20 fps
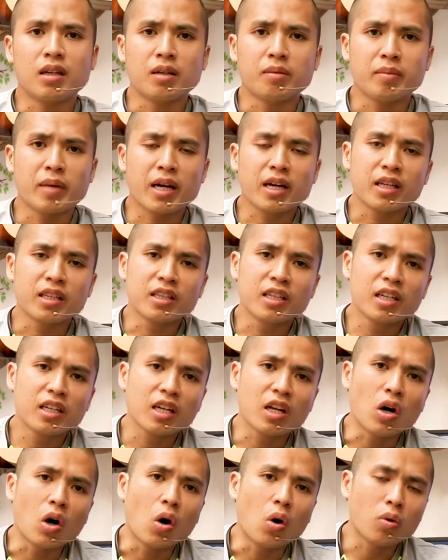mang hình thức
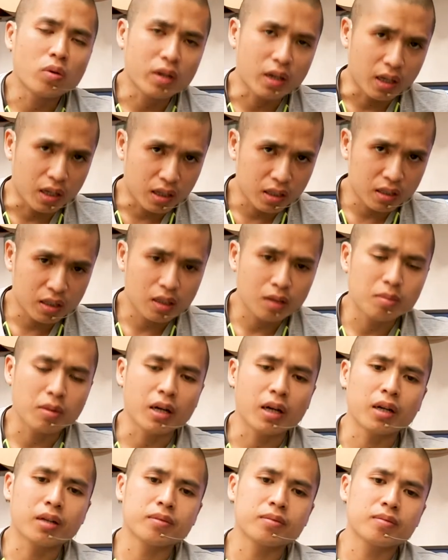là hỗ trợ cho các
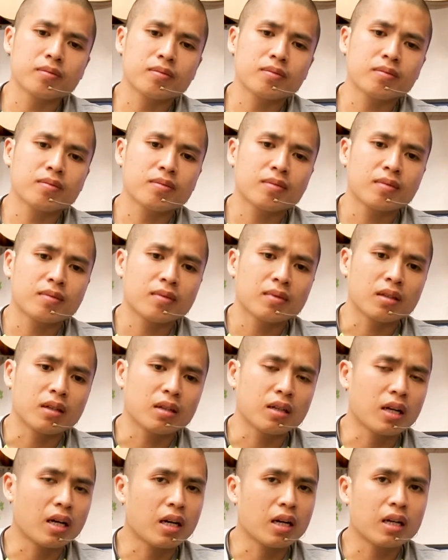bạn.
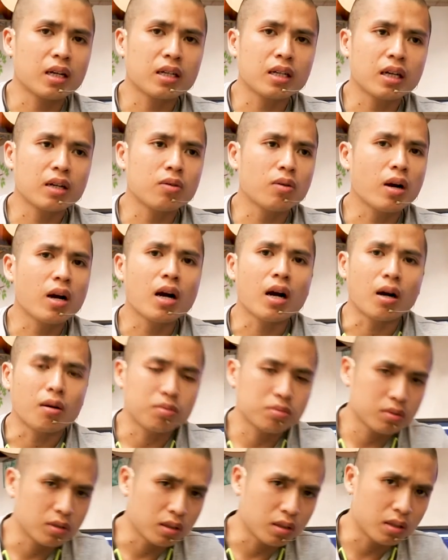Thực ra các khóa
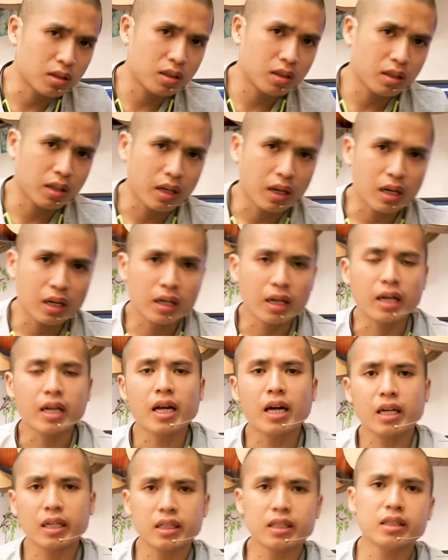học thì nó khá
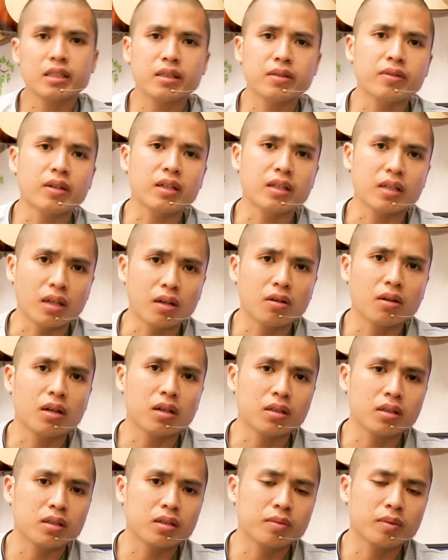đắt, nó vài triệu
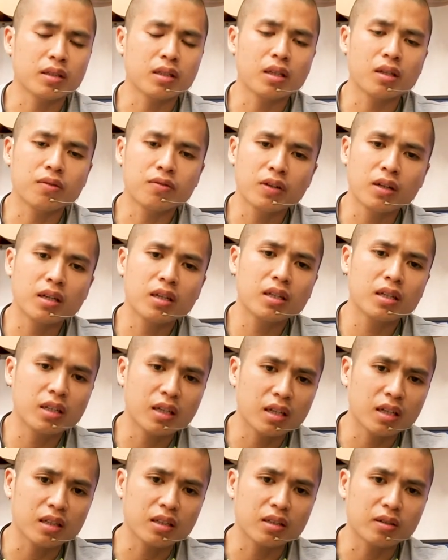lần, mà chi phí ở đây